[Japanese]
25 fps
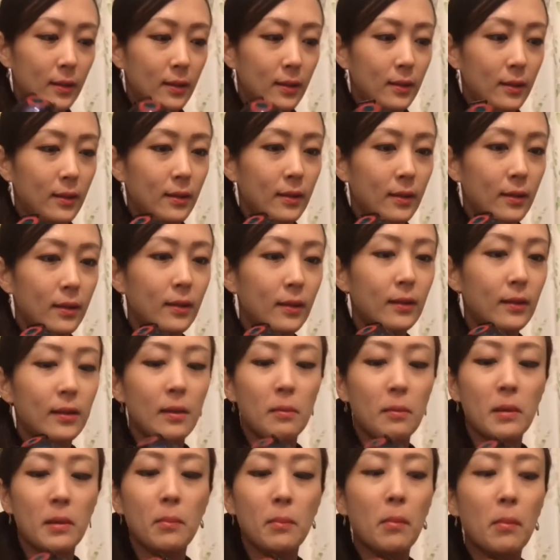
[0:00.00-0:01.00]
やってみ
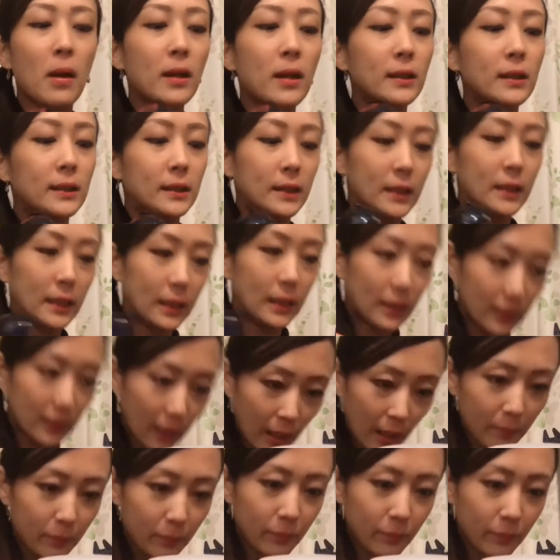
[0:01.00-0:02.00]
ました。
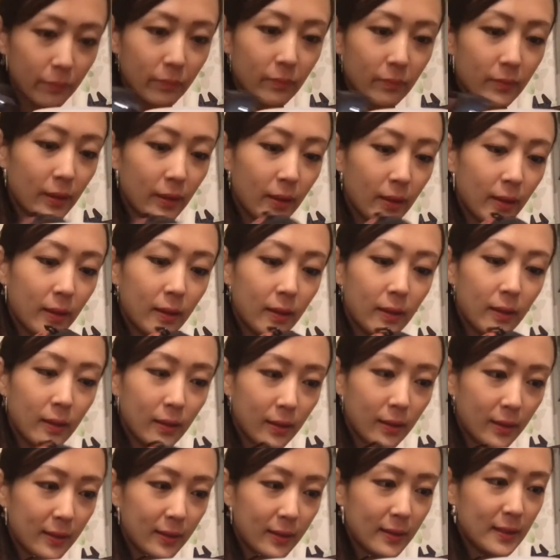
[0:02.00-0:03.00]
はい、
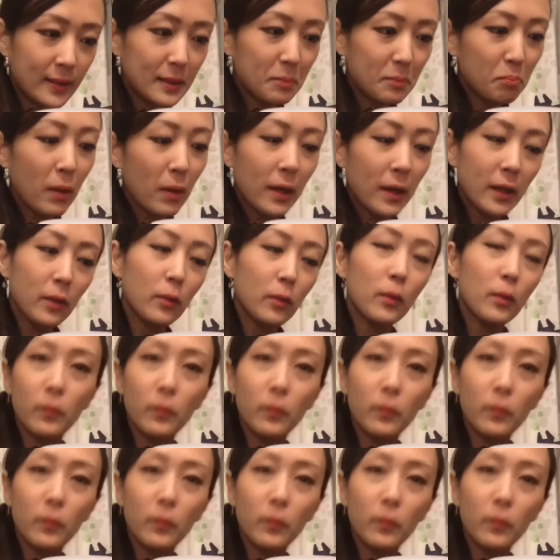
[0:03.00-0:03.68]
失敗の